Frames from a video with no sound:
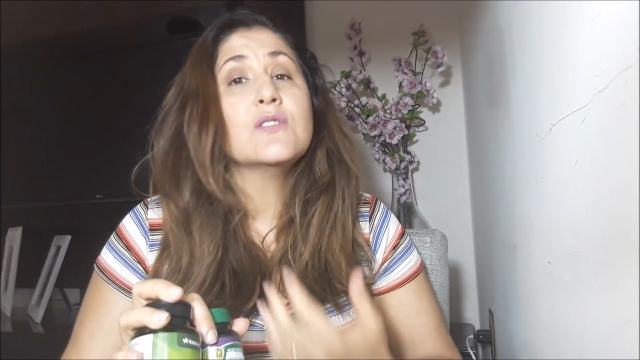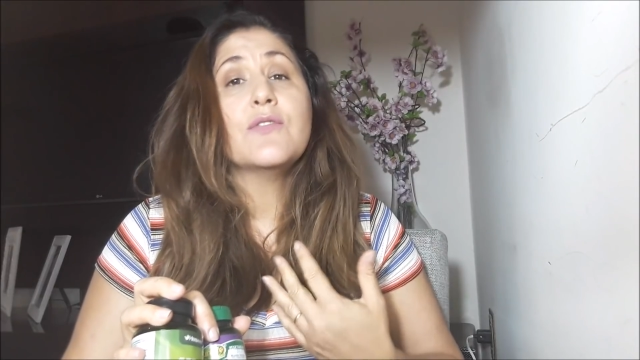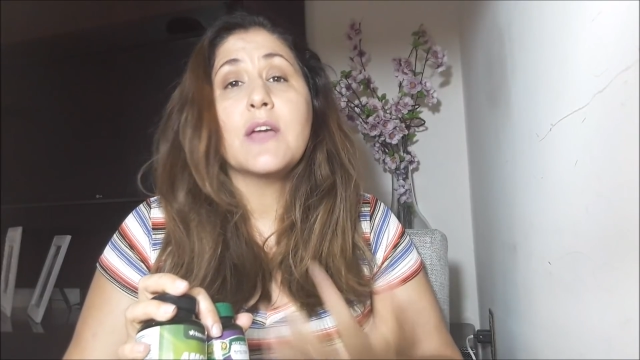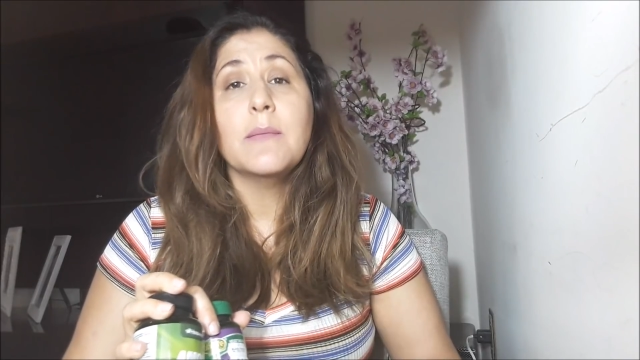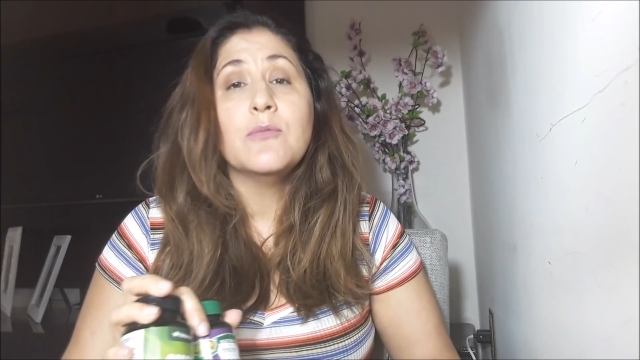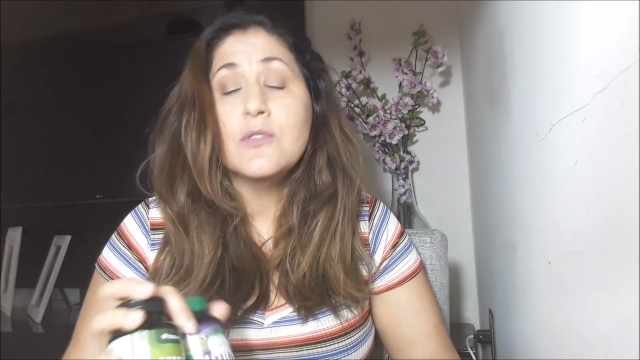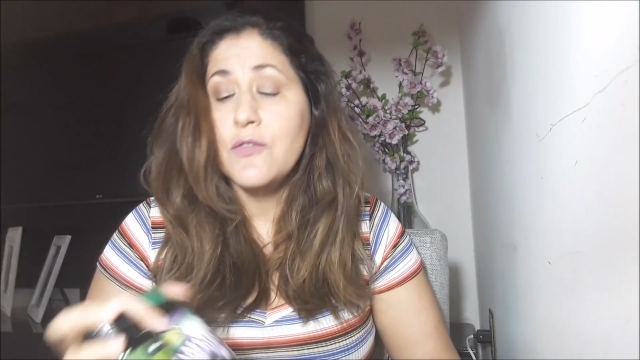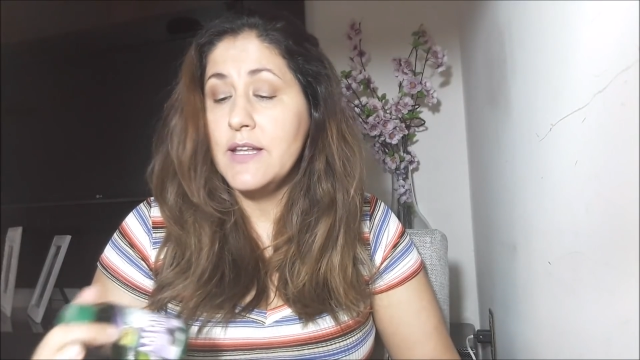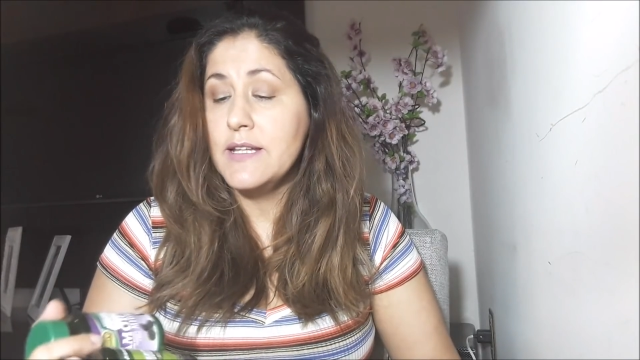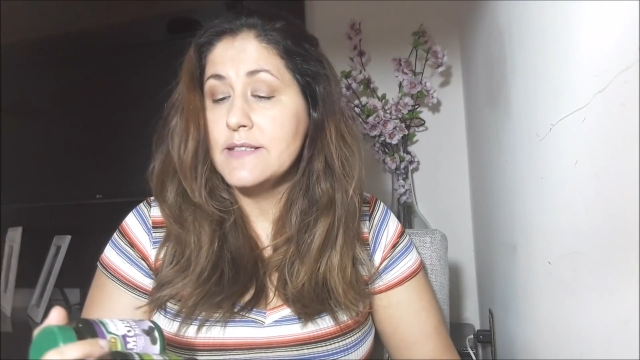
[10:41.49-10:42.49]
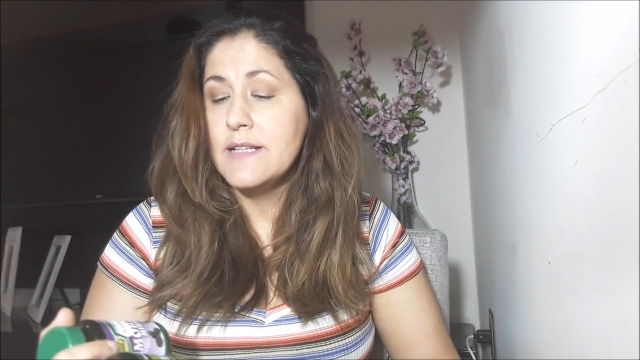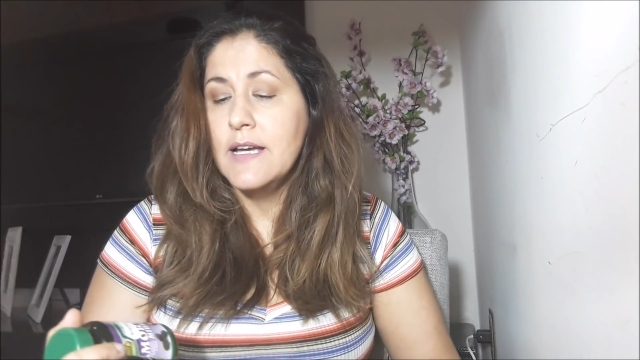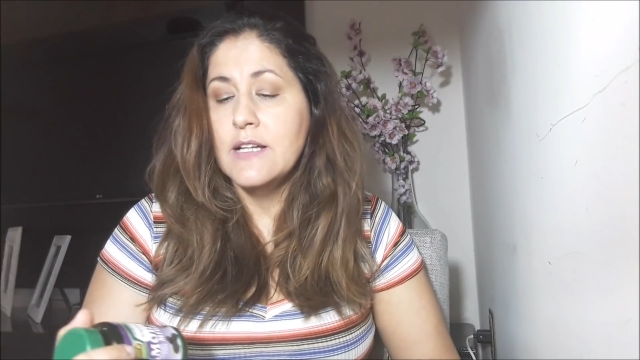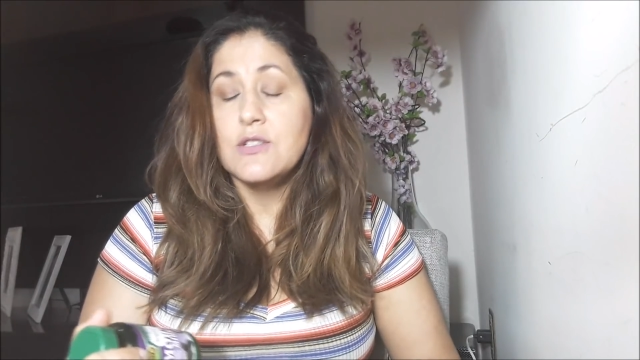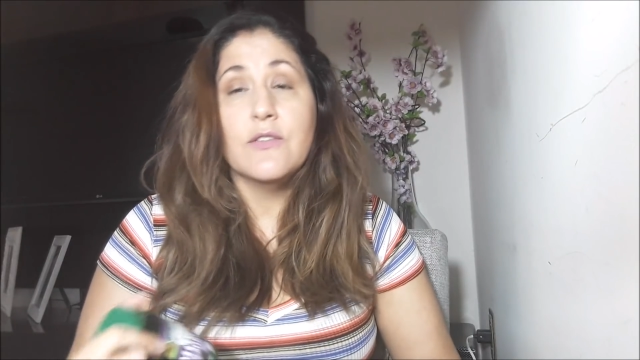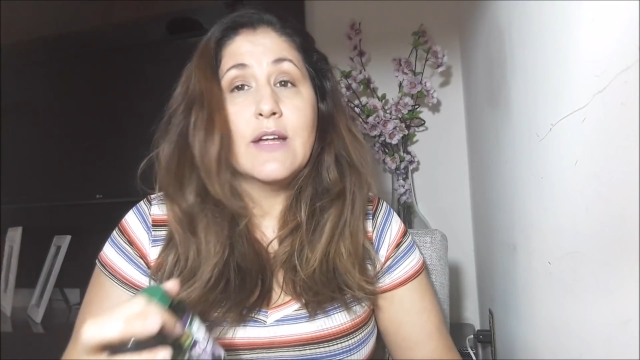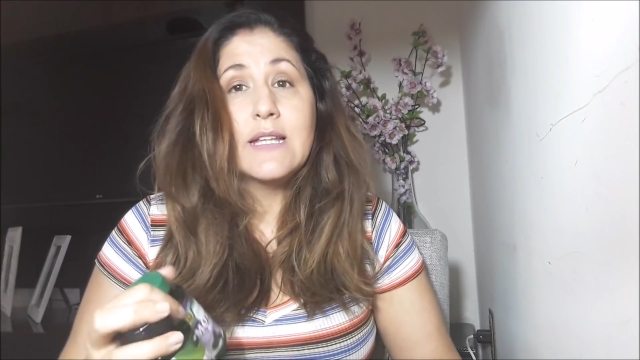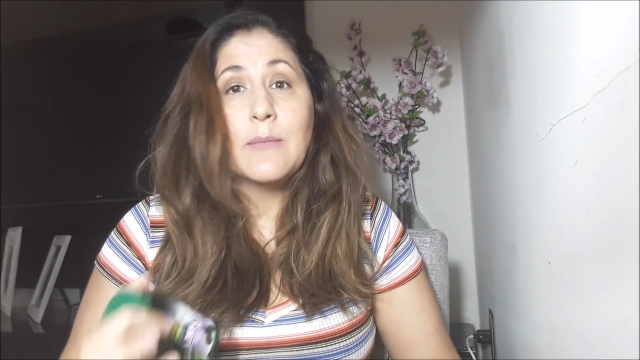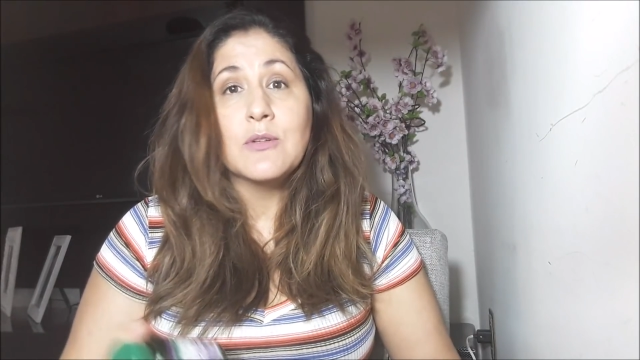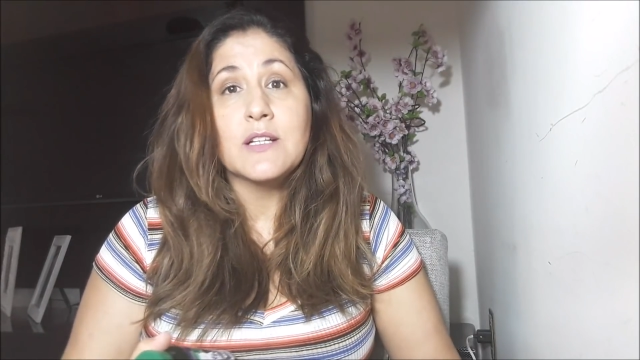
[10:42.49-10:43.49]
Eu fiquei muito feliz de ver
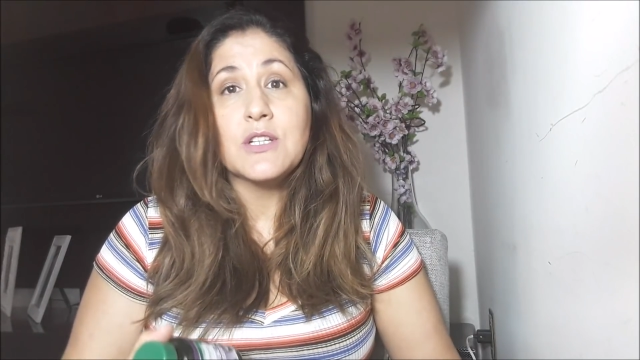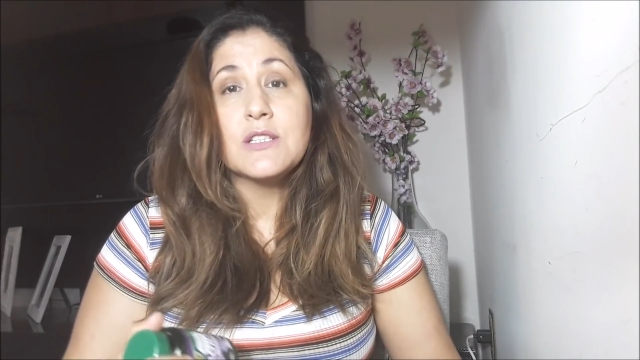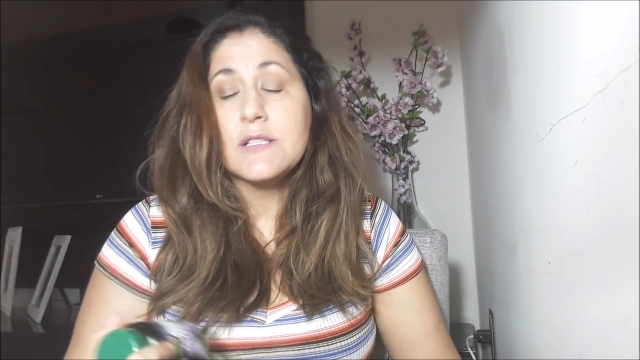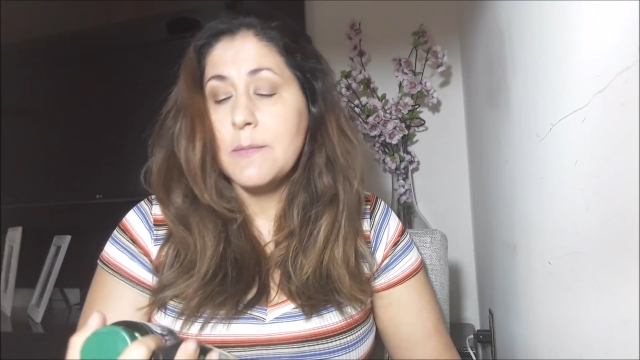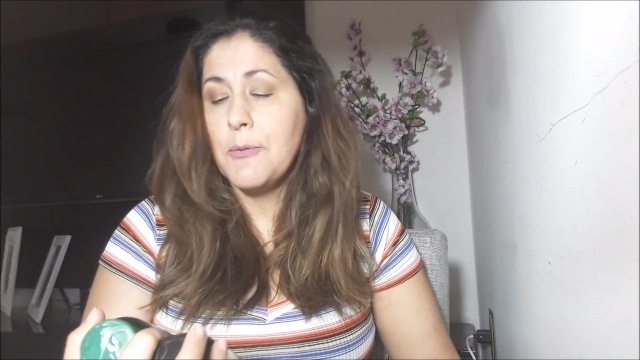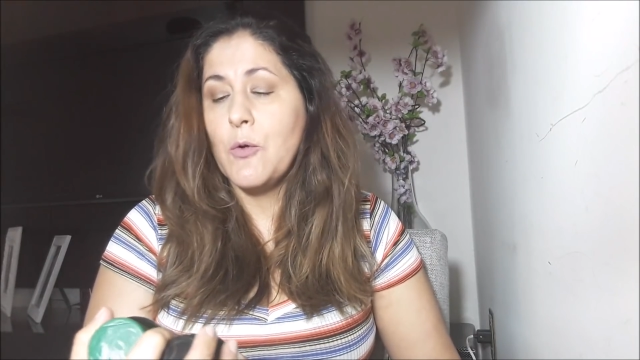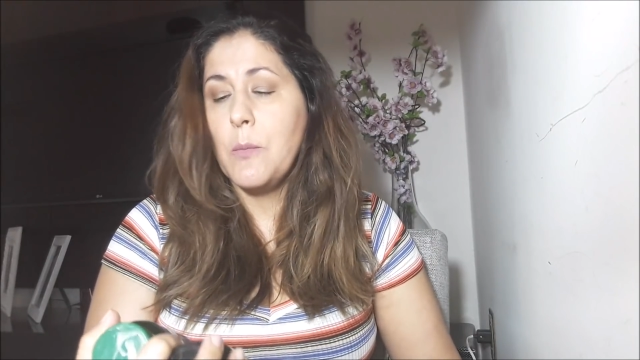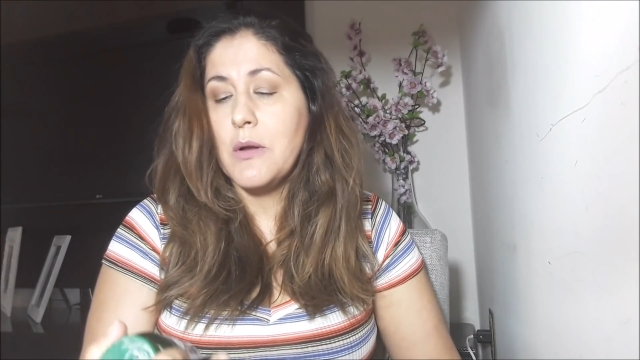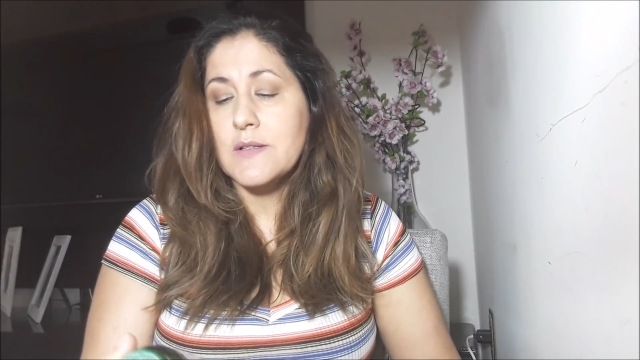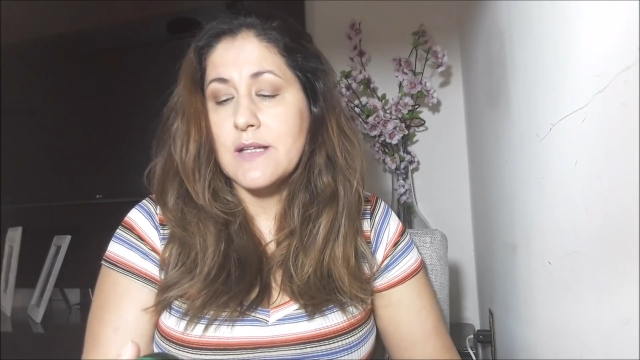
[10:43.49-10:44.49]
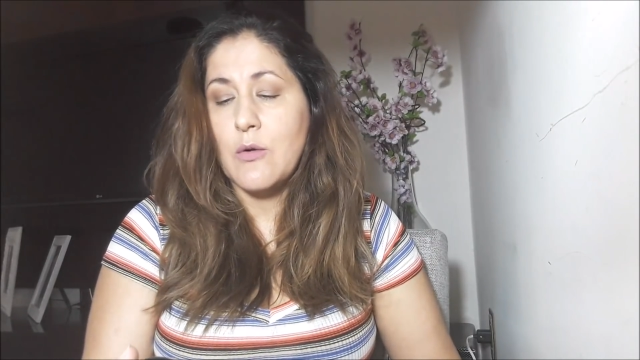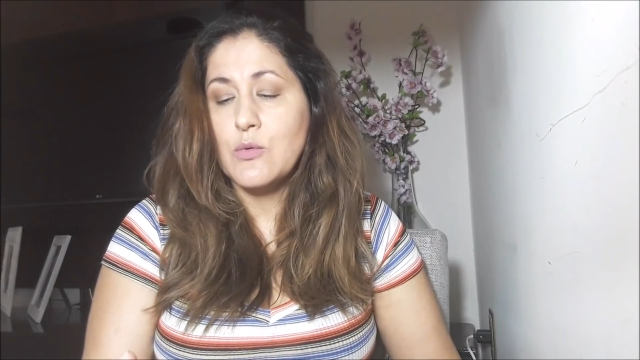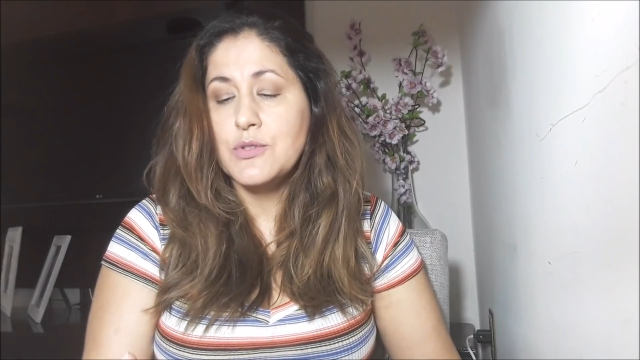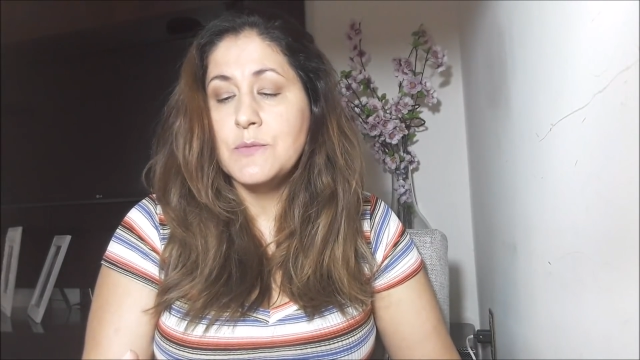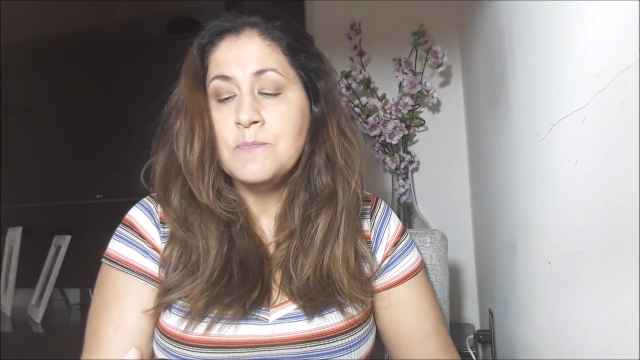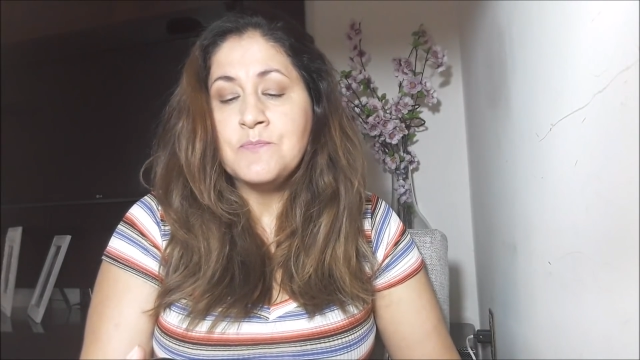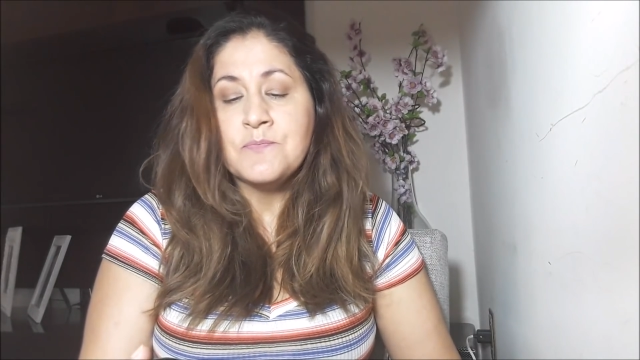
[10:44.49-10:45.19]
que tem muita gente que se preocupa com a saúde.